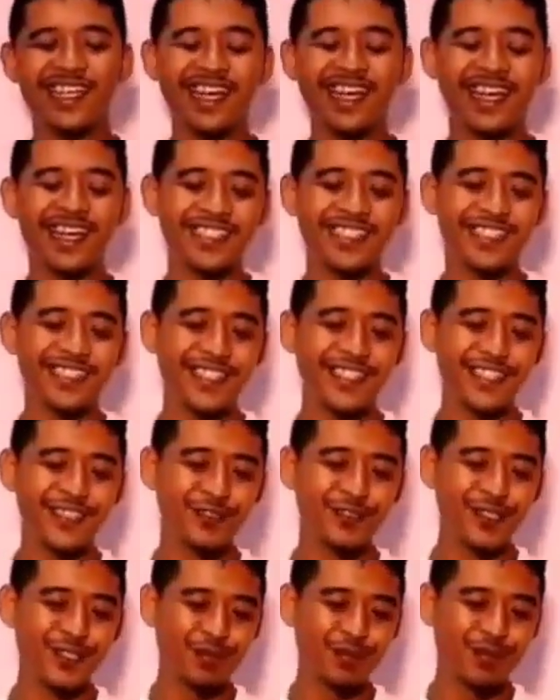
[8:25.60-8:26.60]
Ya, jadi
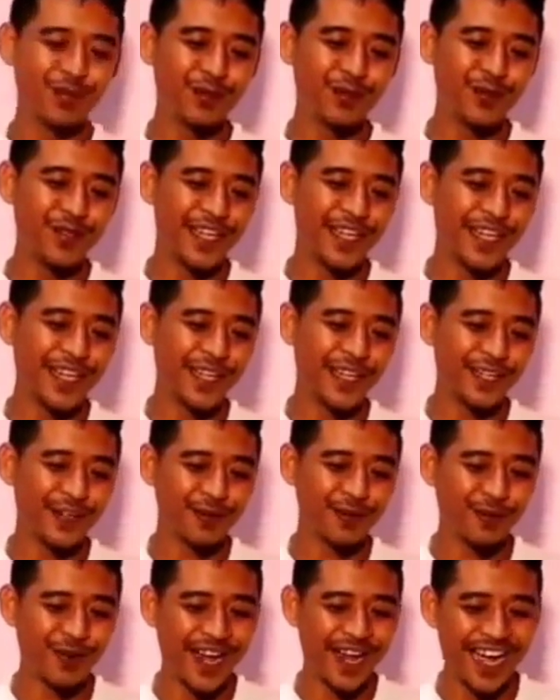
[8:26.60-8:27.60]
itu sebetulnya kan
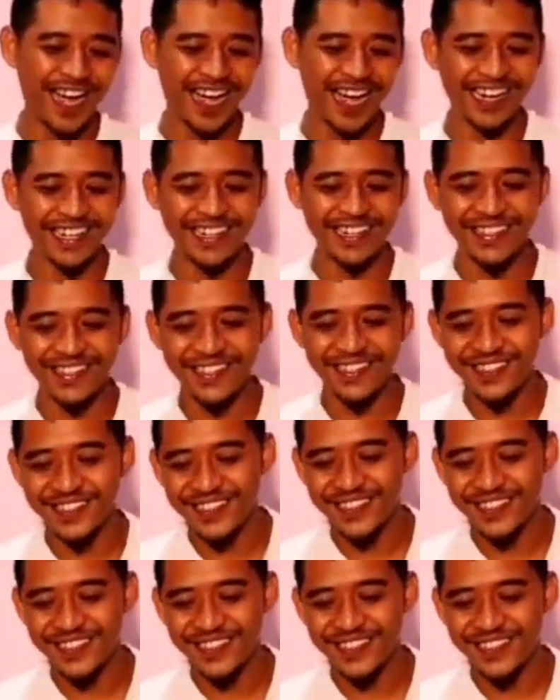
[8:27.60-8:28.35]
kekurangan.